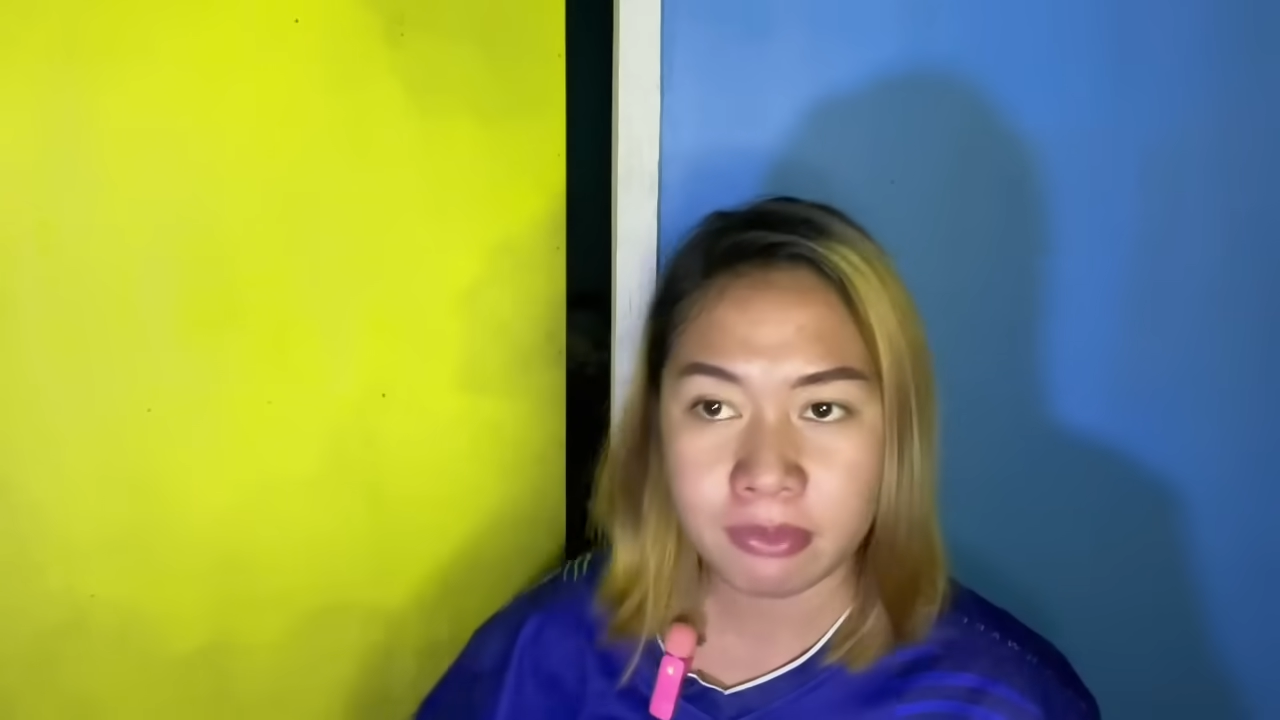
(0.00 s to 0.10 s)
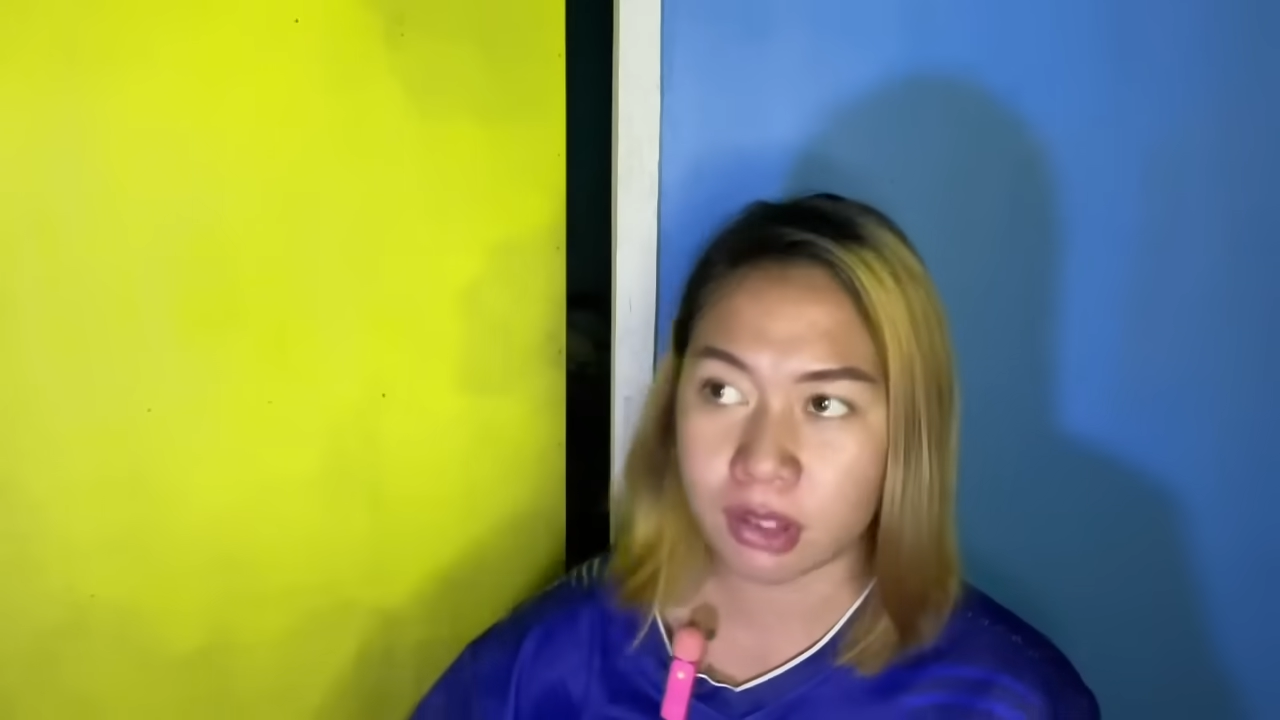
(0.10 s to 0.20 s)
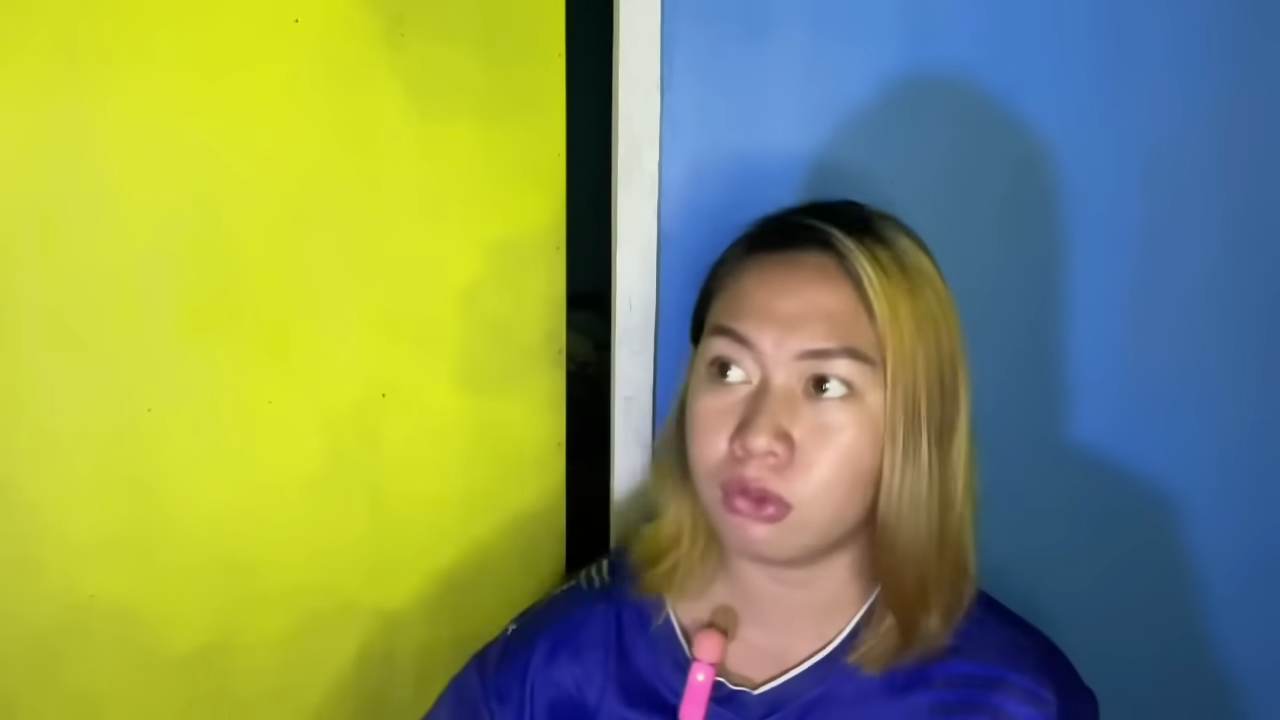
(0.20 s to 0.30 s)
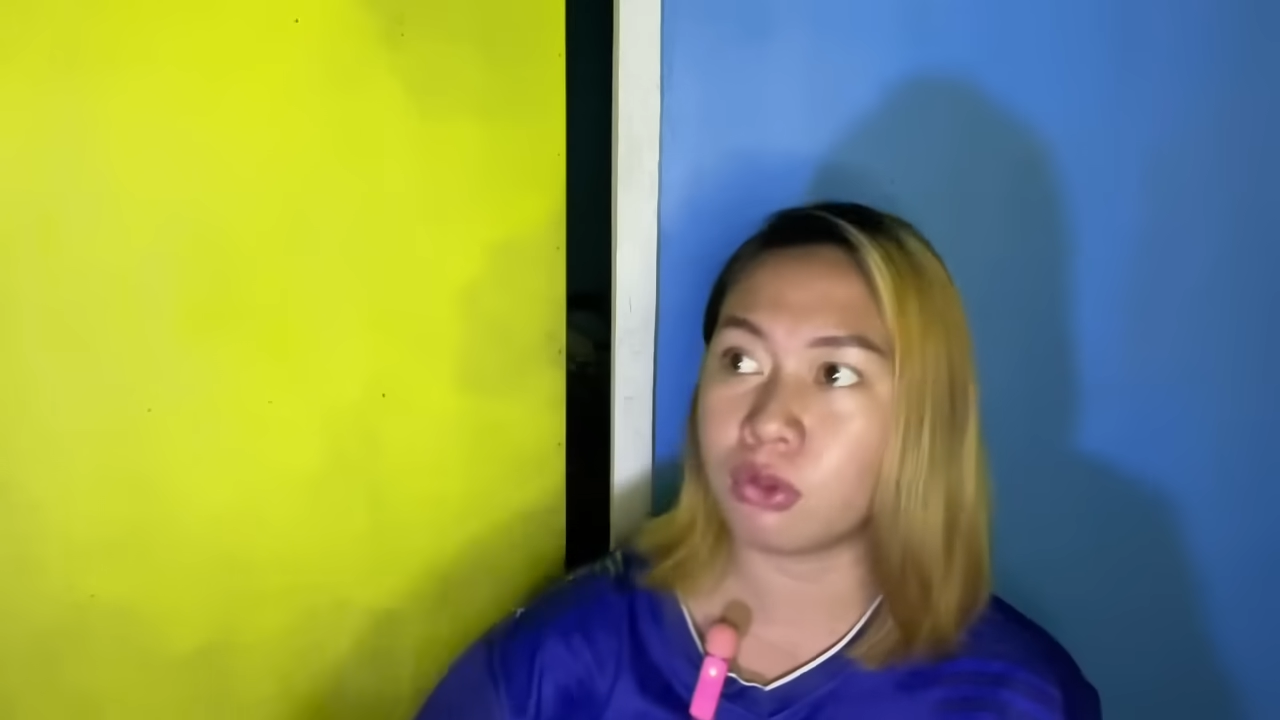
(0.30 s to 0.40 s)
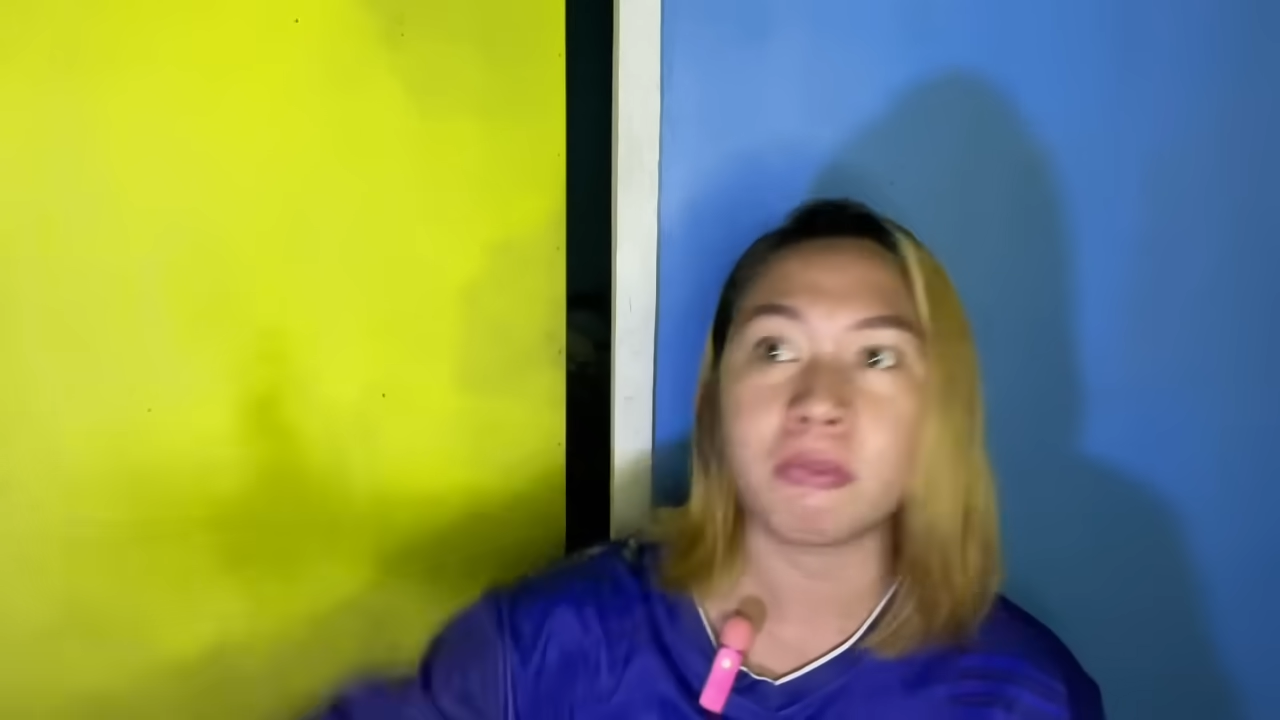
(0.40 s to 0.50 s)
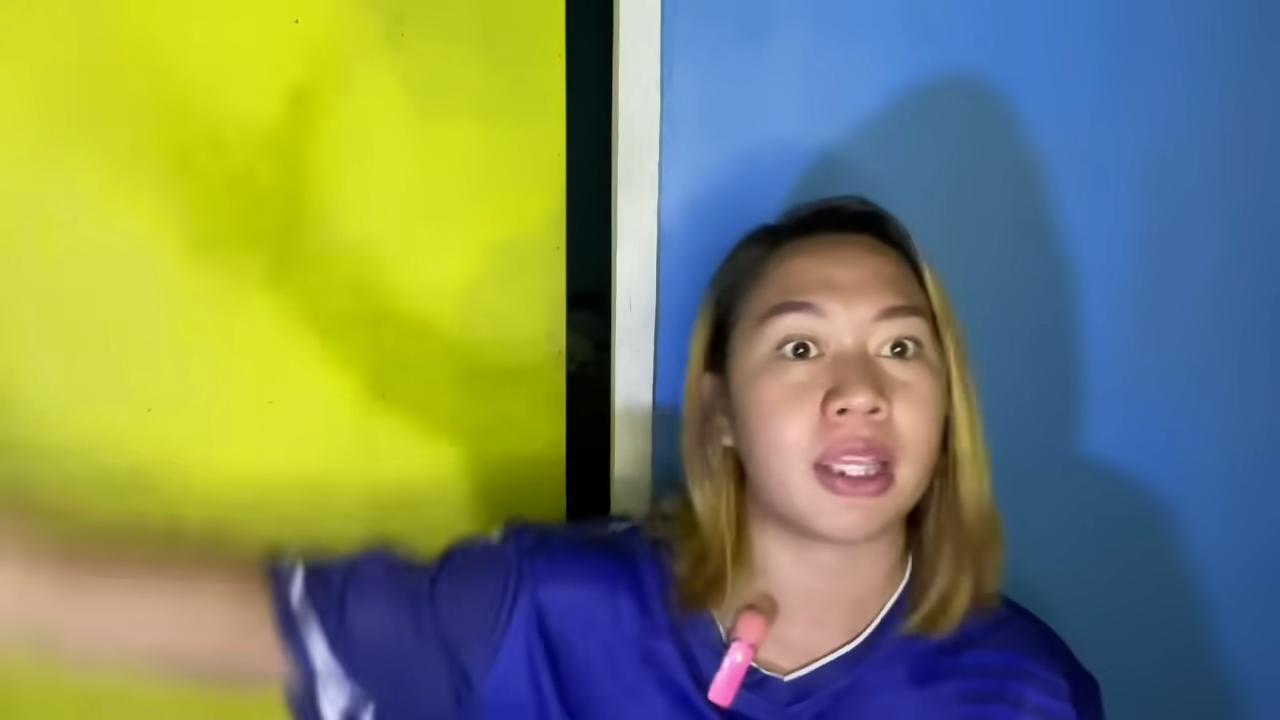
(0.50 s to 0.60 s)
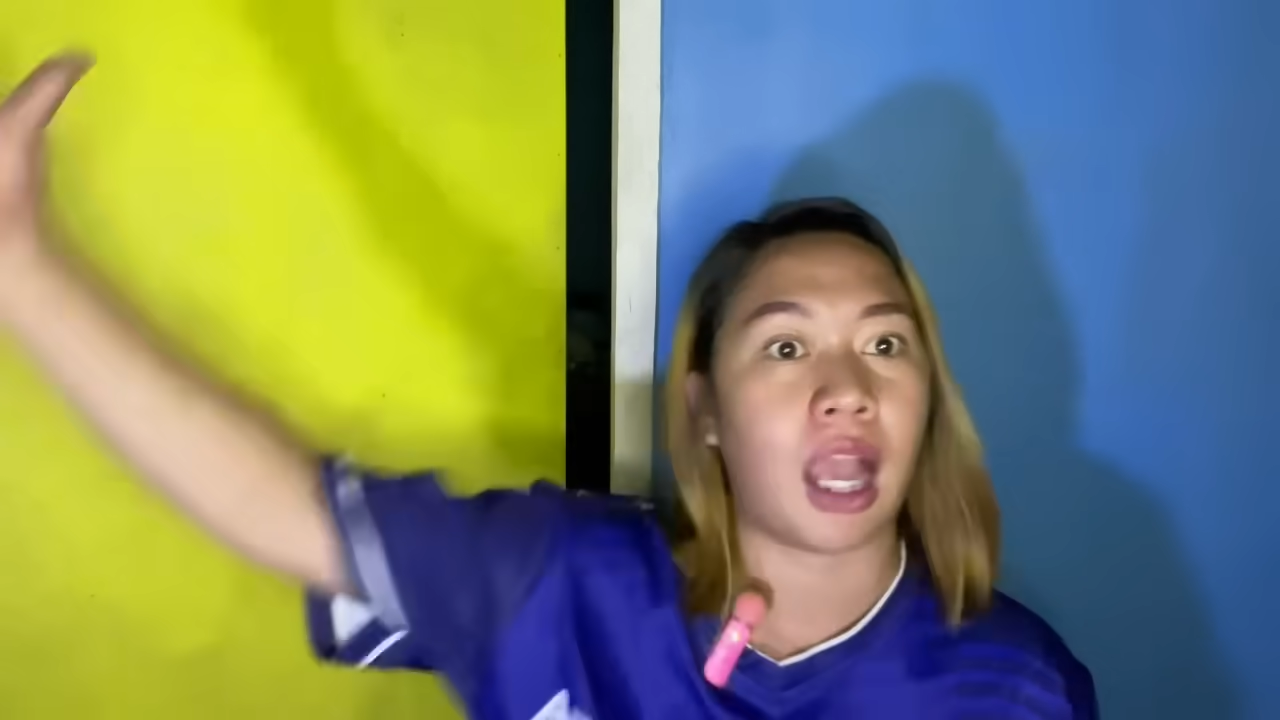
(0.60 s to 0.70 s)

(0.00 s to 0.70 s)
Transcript: siguro may